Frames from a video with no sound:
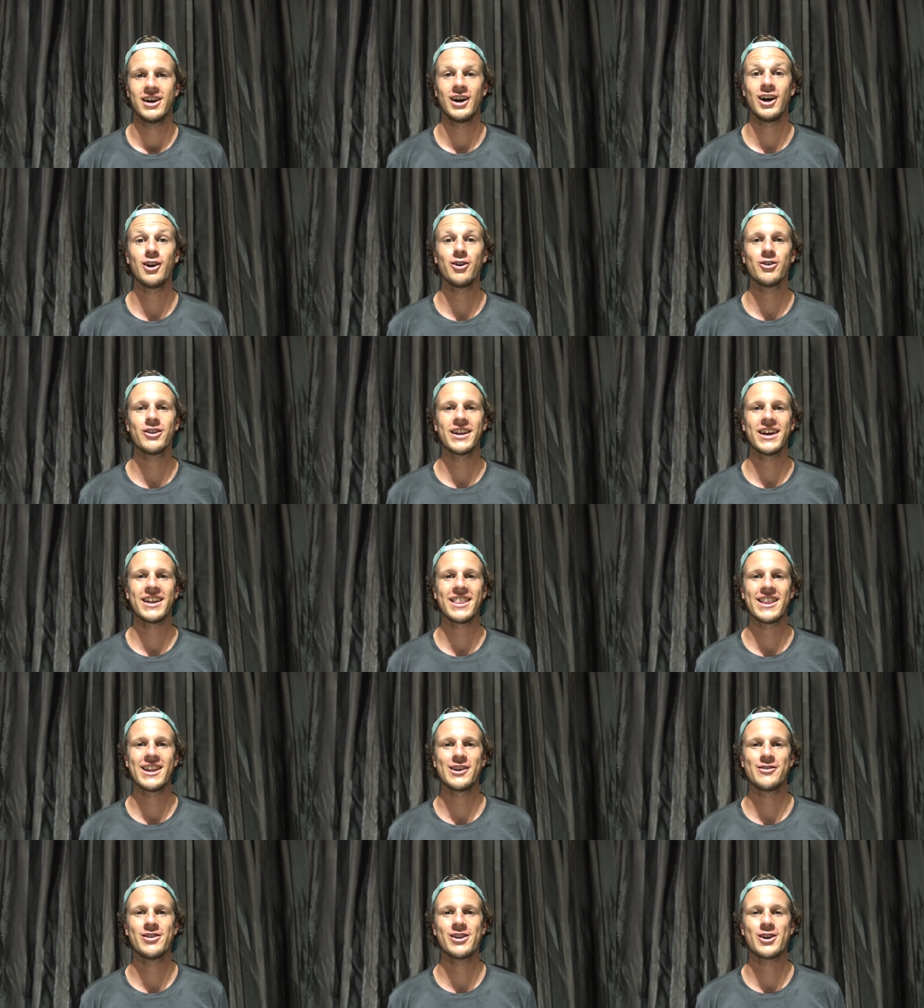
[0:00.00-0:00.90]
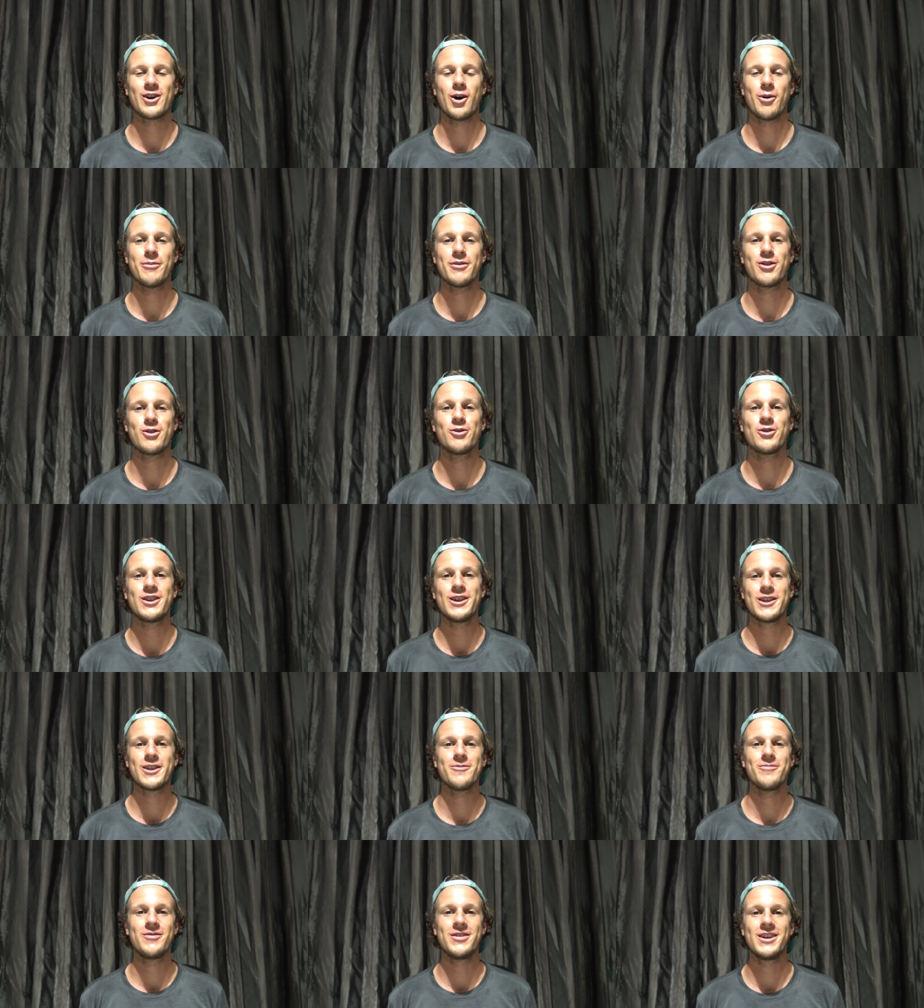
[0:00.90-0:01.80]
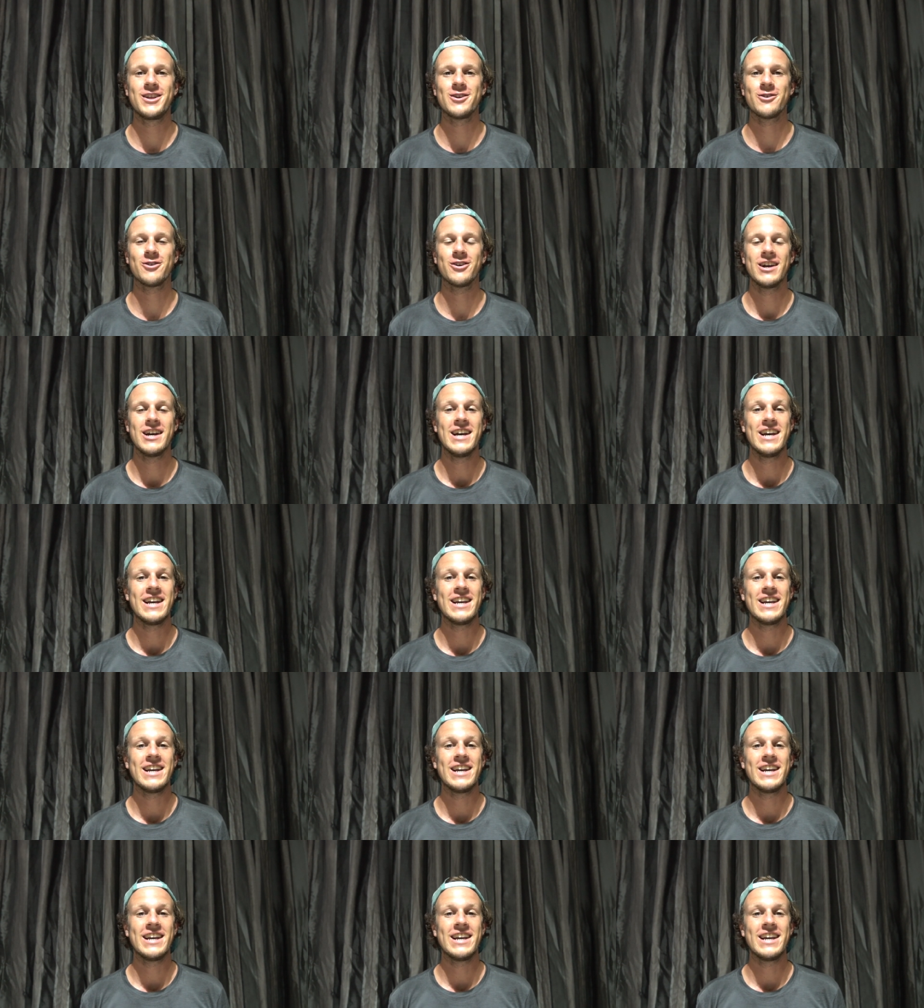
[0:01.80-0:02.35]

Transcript: Hallo und herzlich willkommen zu diesem Video.